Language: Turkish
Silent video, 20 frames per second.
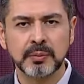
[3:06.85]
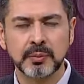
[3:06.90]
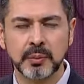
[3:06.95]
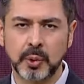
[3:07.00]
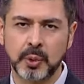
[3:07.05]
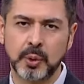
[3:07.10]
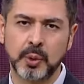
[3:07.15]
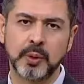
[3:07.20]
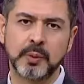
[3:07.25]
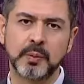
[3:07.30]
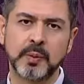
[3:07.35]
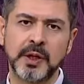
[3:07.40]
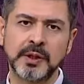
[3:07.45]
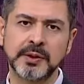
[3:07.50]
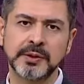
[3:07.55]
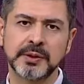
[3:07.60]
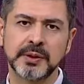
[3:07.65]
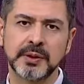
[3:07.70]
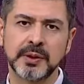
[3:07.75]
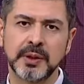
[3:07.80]
Böyle
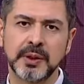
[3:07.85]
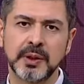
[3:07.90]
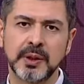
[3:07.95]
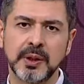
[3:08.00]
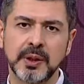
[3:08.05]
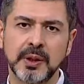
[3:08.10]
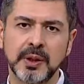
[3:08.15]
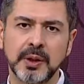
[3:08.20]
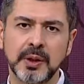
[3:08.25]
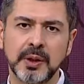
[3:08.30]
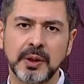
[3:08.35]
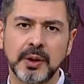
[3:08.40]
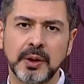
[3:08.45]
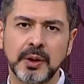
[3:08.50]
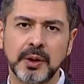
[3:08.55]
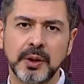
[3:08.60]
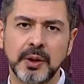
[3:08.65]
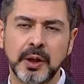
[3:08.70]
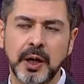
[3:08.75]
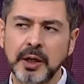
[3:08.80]
olmaz.
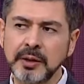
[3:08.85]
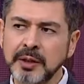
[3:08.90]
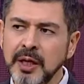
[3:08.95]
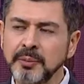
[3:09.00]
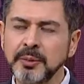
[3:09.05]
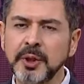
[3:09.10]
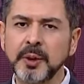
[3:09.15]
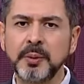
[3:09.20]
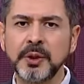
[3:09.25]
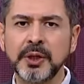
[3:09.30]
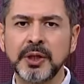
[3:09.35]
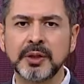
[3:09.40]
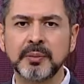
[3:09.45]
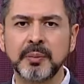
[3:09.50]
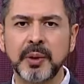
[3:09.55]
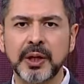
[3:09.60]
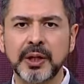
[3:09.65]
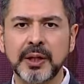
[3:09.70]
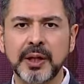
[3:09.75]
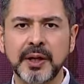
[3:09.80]
Adam gibi
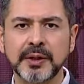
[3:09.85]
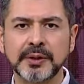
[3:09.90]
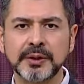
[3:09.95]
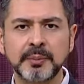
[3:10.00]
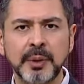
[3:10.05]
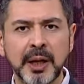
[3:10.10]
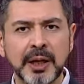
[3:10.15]
gitmek lazım.